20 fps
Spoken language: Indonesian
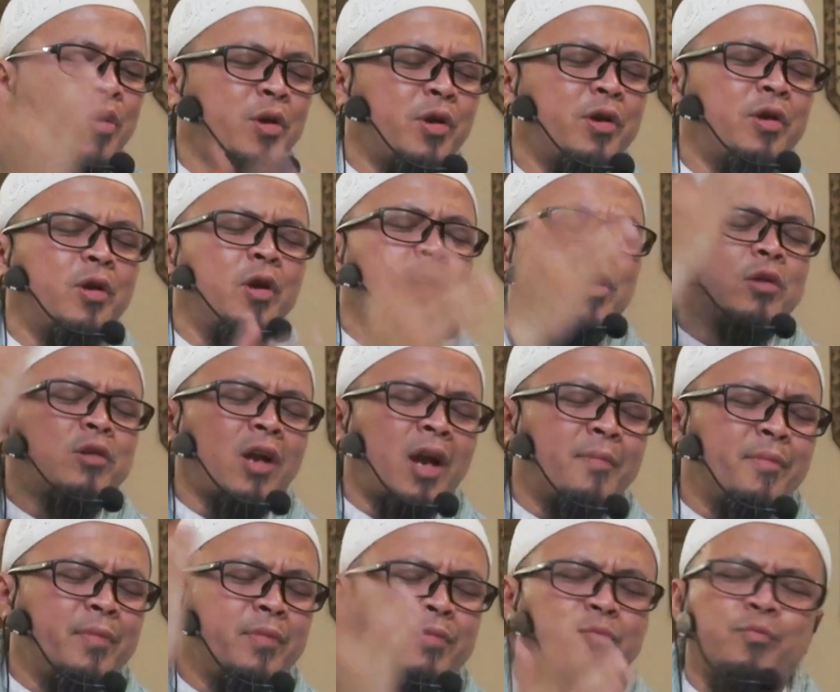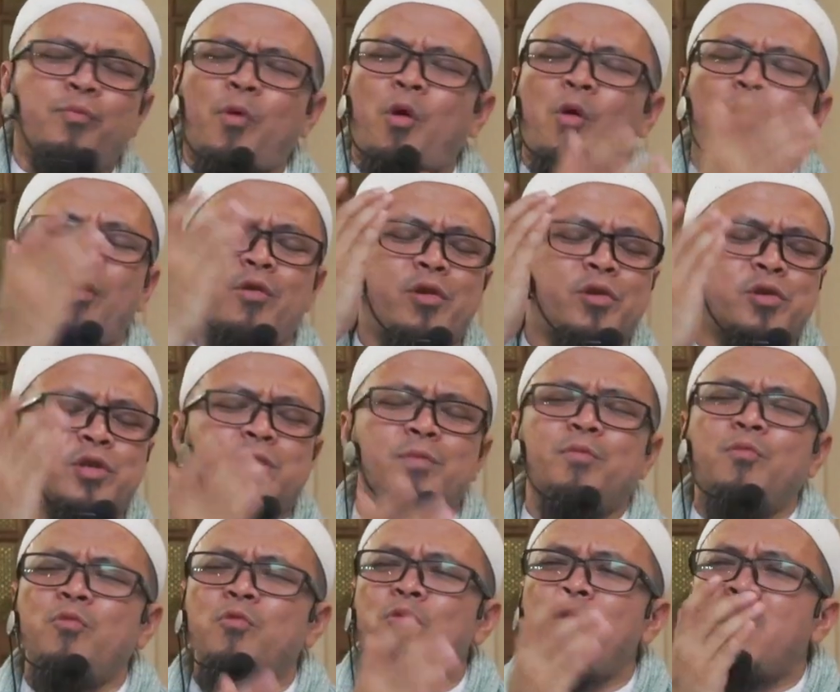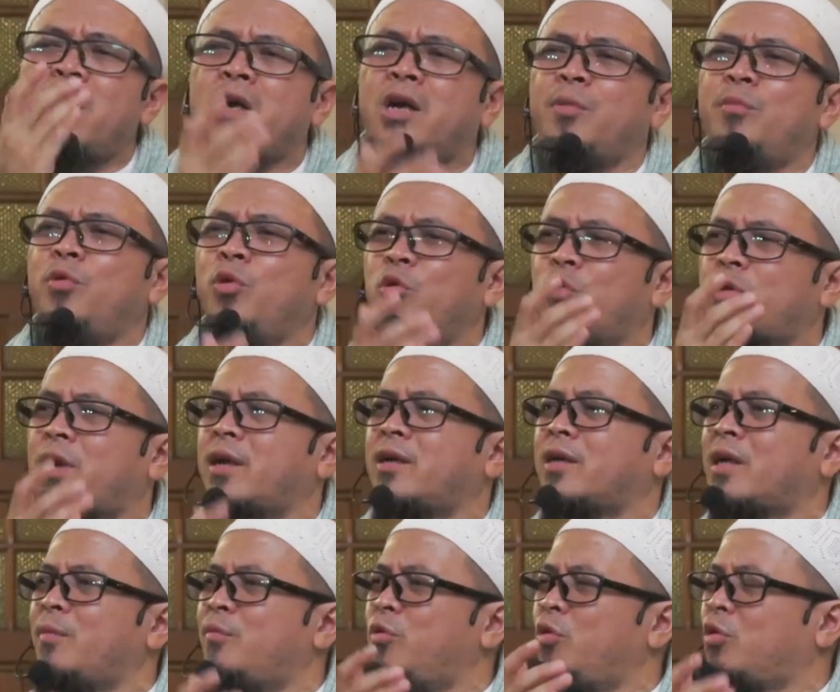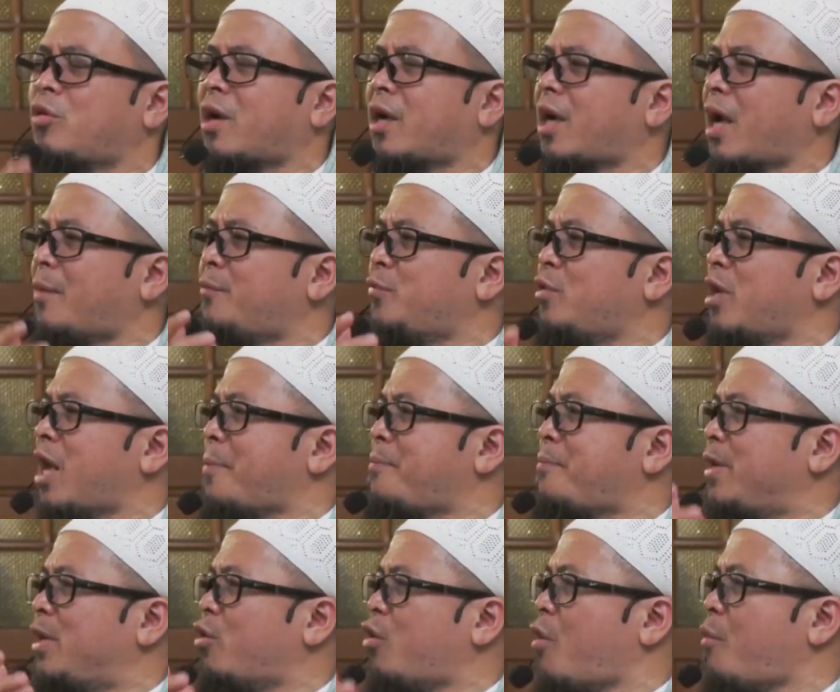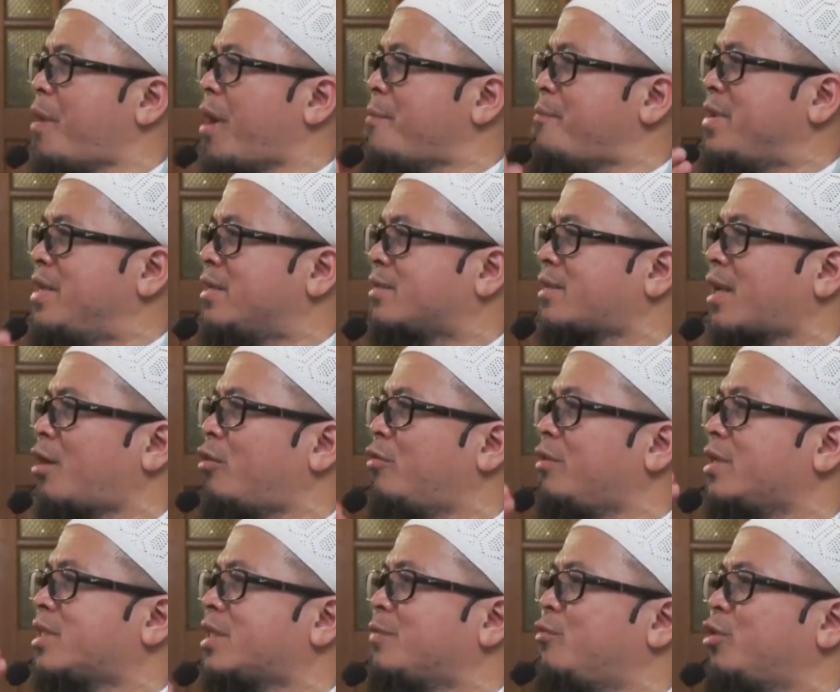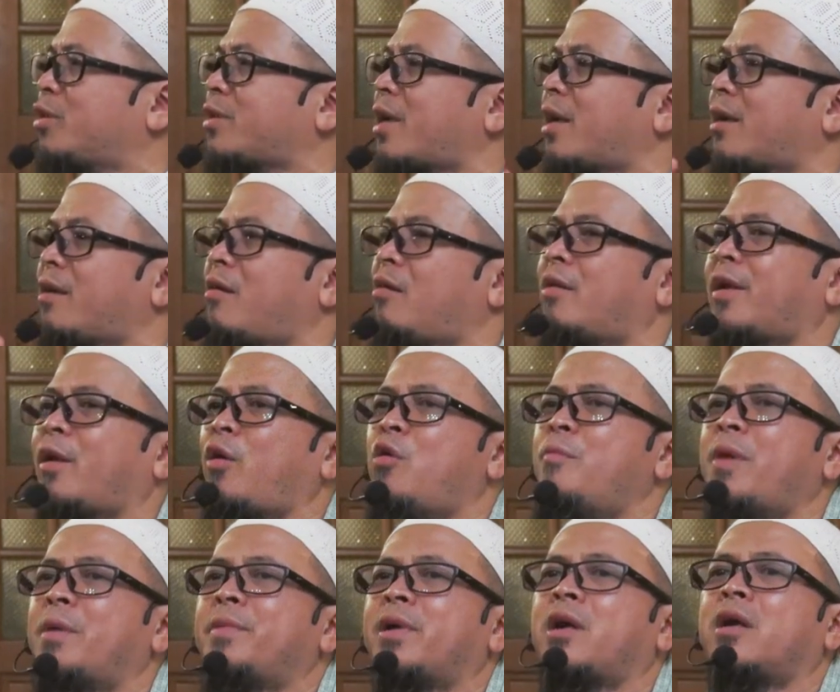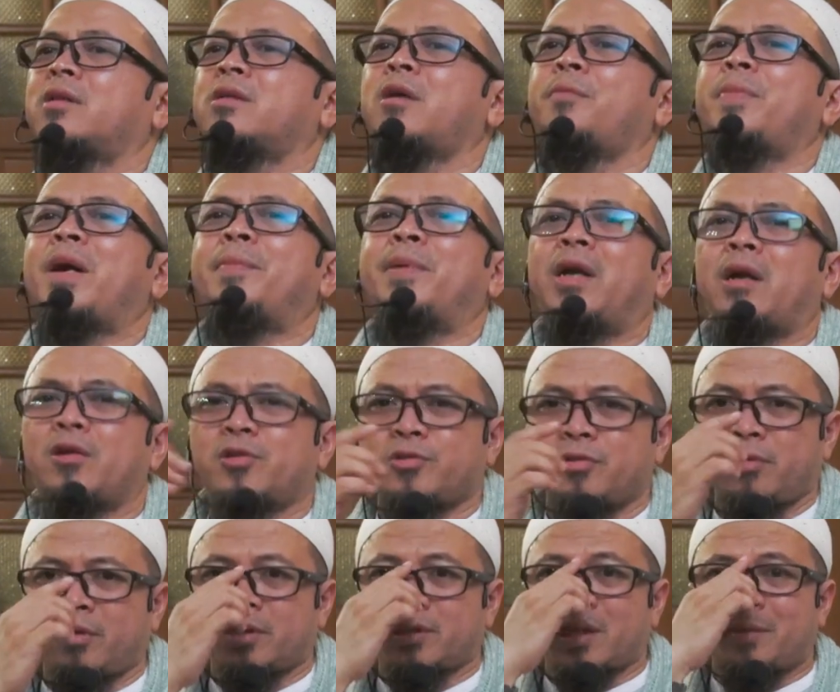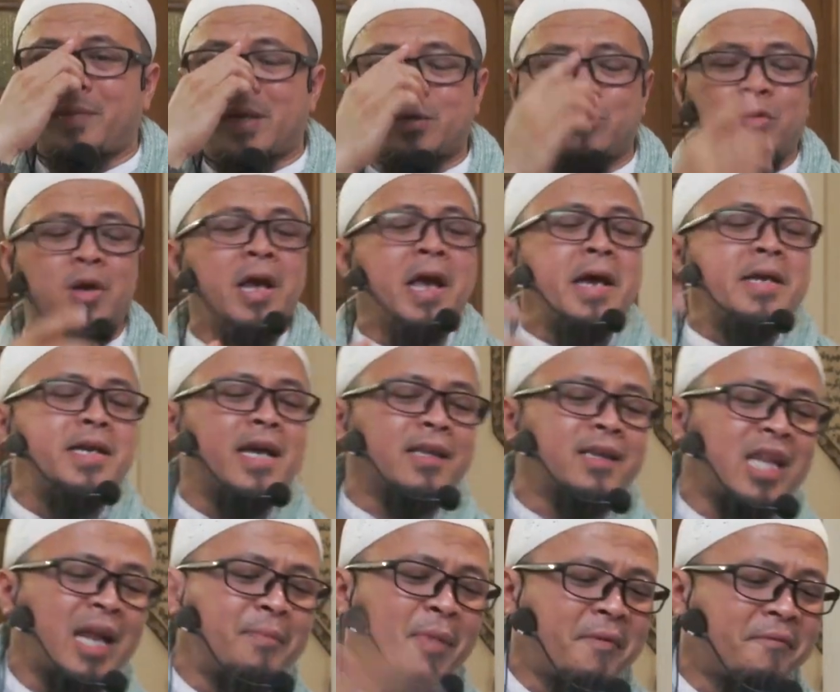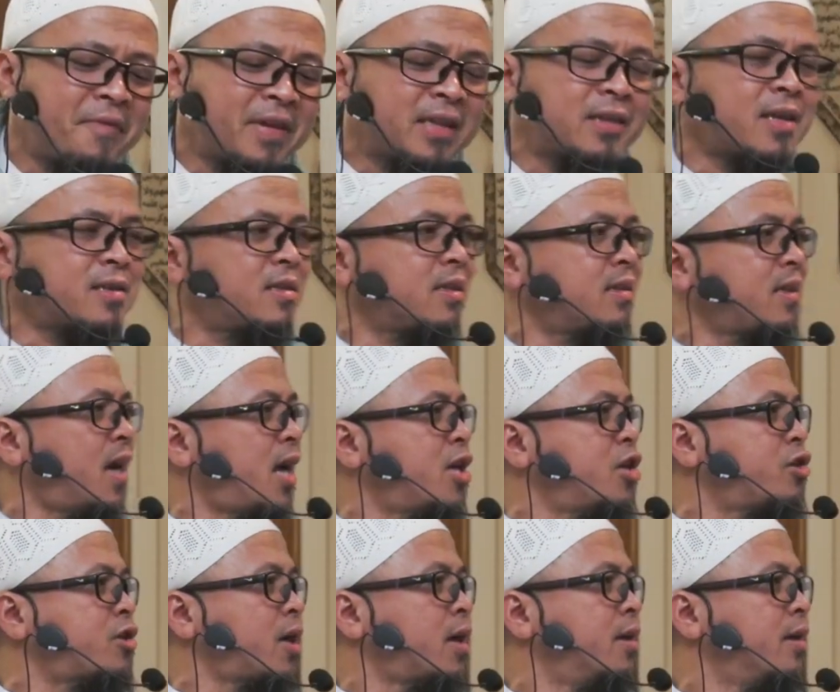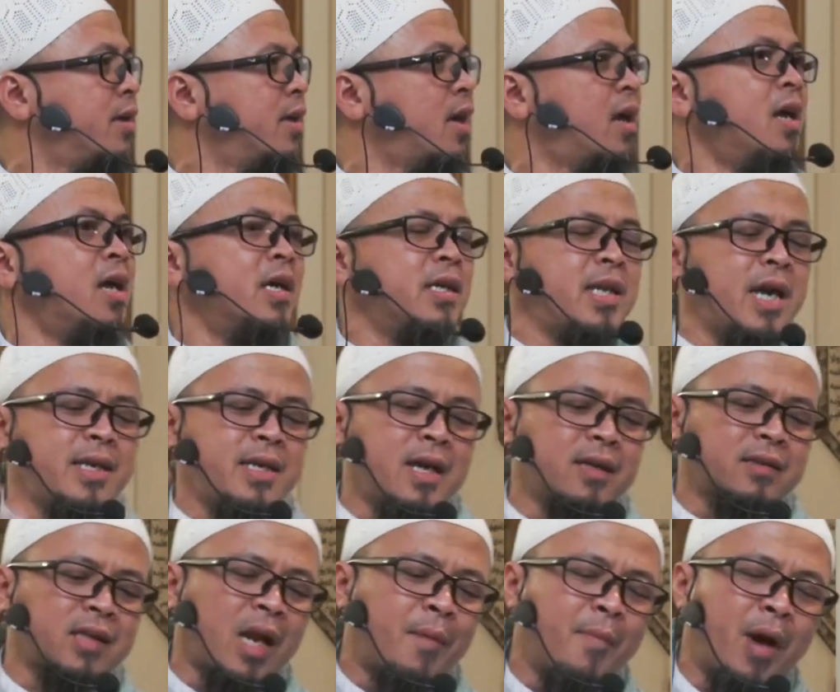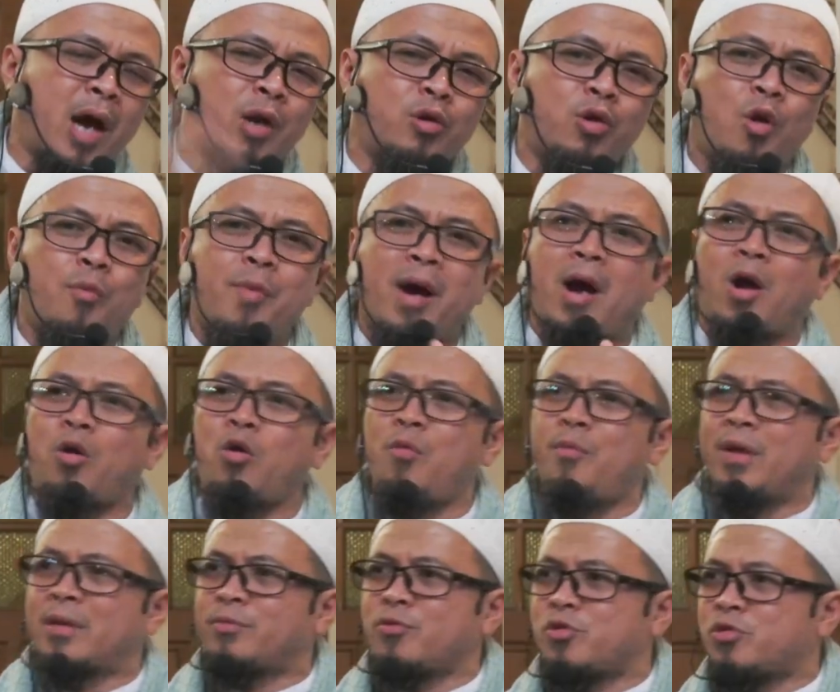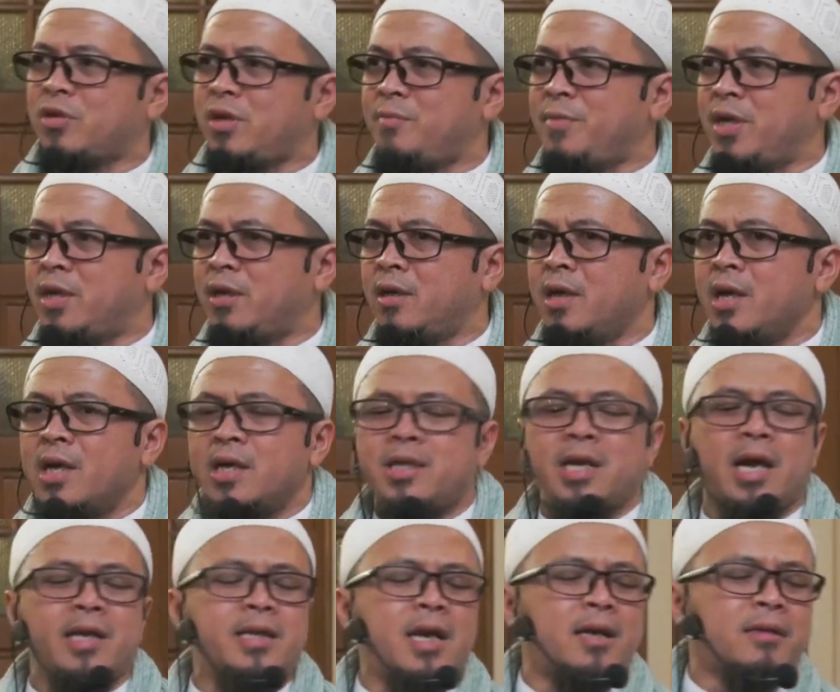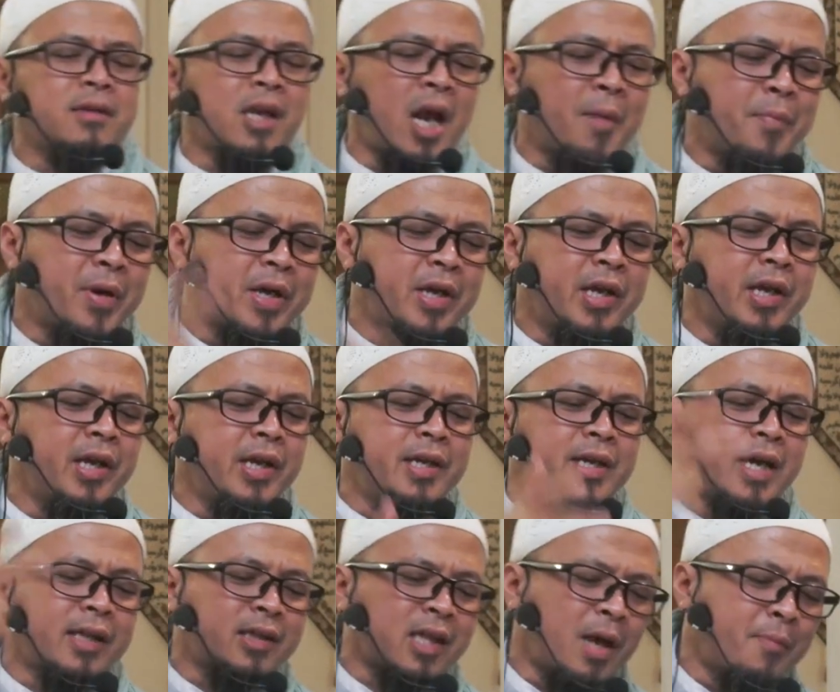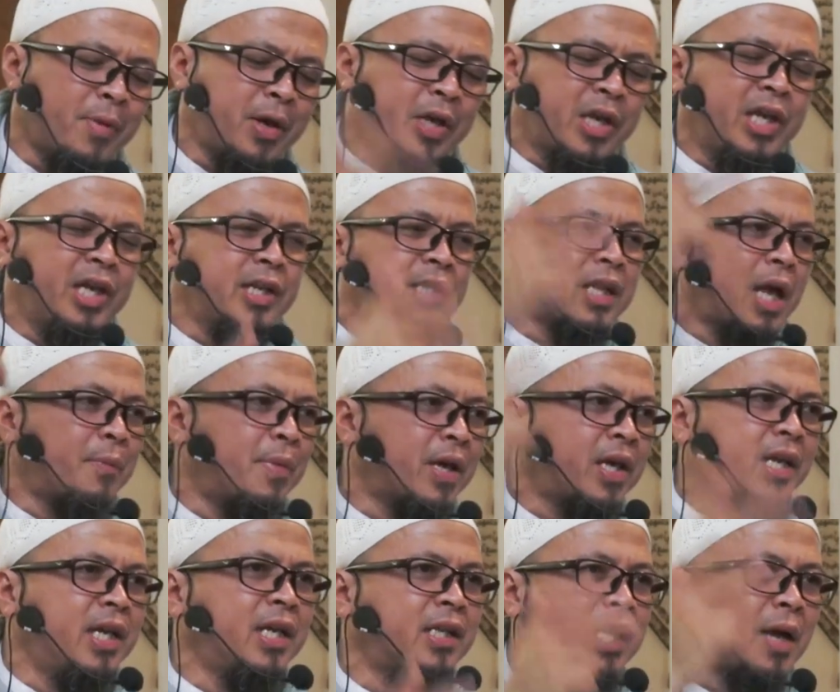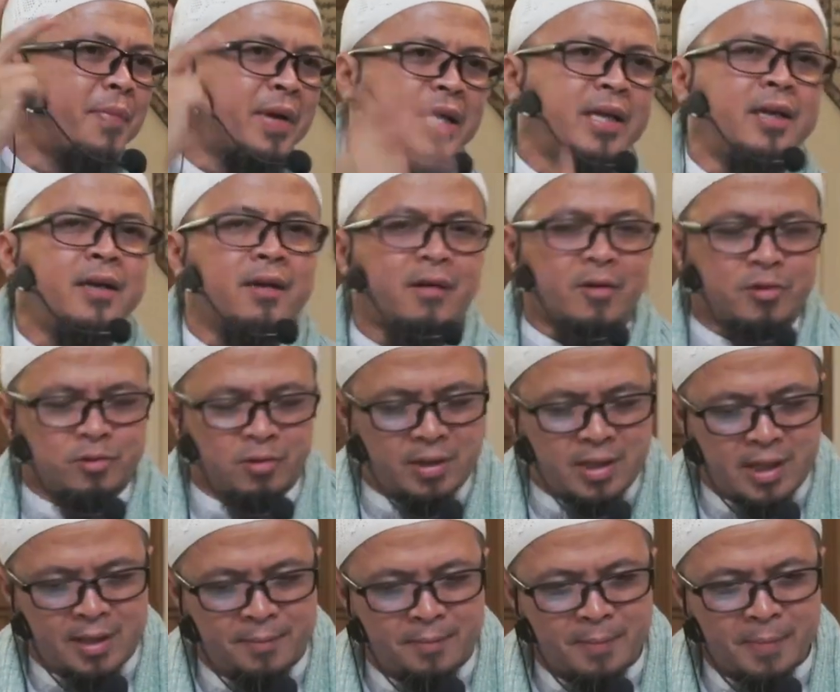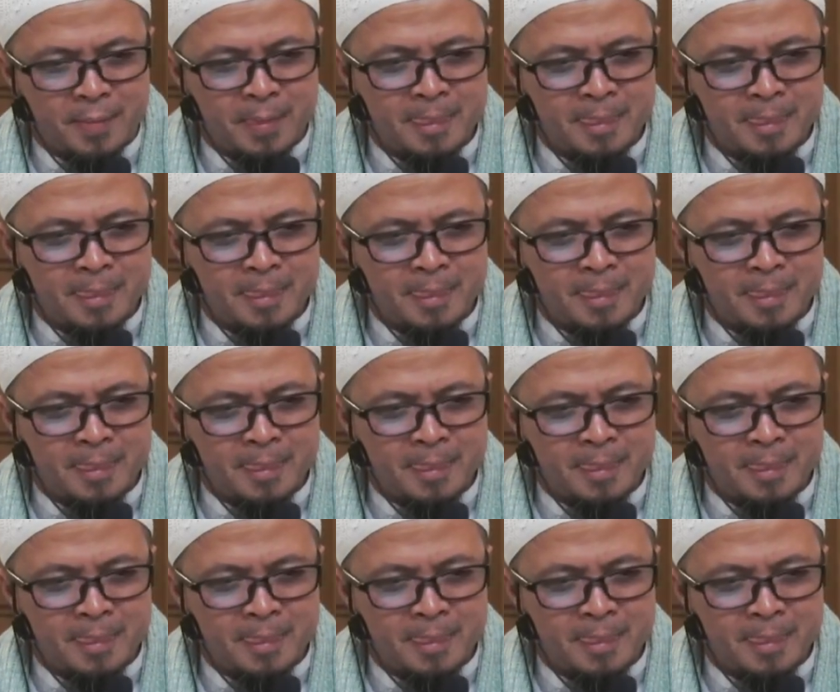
begini, telah pokoknya semua keburukan-keburukan Abdullah bin Ubay bin Salul disebutkan oleh Umar bin Khattab kepada Rasulullah. Termasuk dia telah memfitnah Siti Aisyah, iya, dia yang telah mengadu dombakan umat muslimin, dia yang telah begini, dia telah begini, telah begini, telah begini. Rasulullah dia